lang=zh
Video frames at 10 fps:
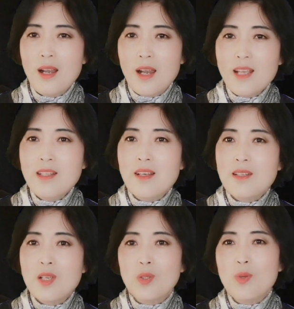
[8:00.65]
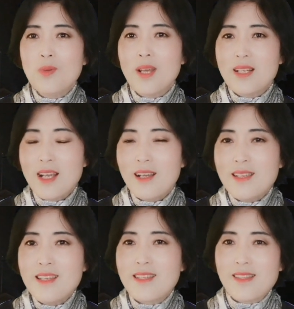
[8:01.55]
雷霆行动的这个
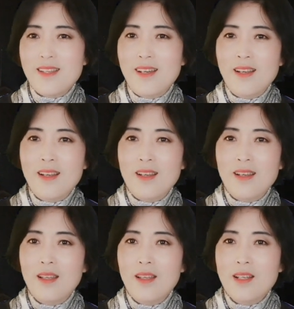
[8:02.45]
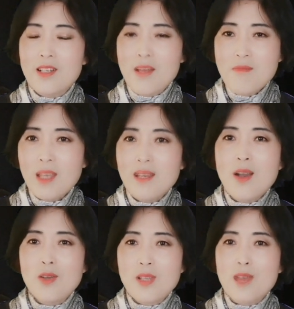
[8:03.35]
意思，人民
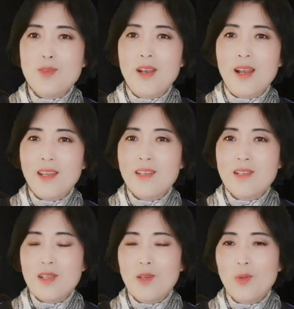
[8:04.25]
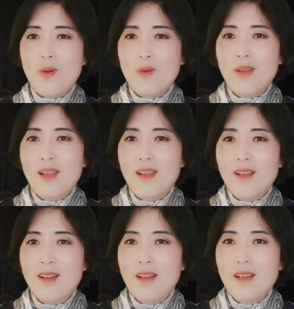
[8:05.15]
要采取雷霆行动，
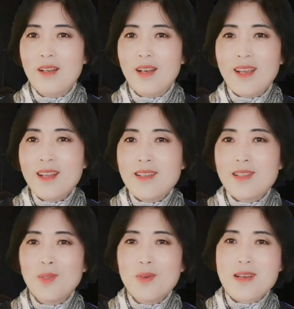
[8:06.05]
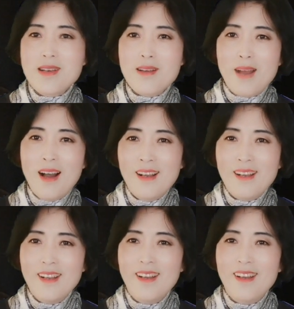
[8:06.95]
雷霆行动是什么？
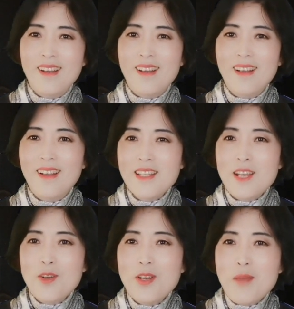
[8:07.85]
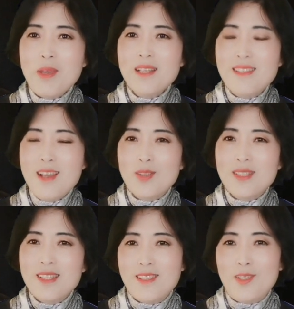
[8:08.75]
他说：“人民要
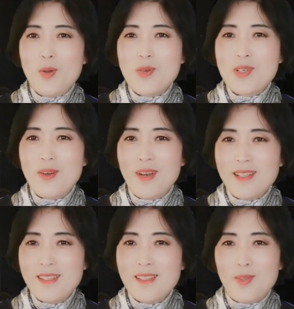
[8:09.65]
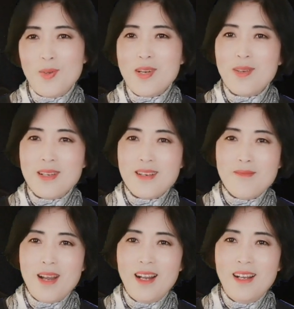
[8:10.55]
自己动手了，自己动手是
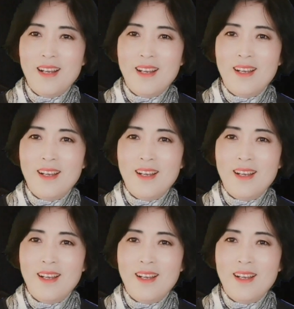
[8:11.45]
什么？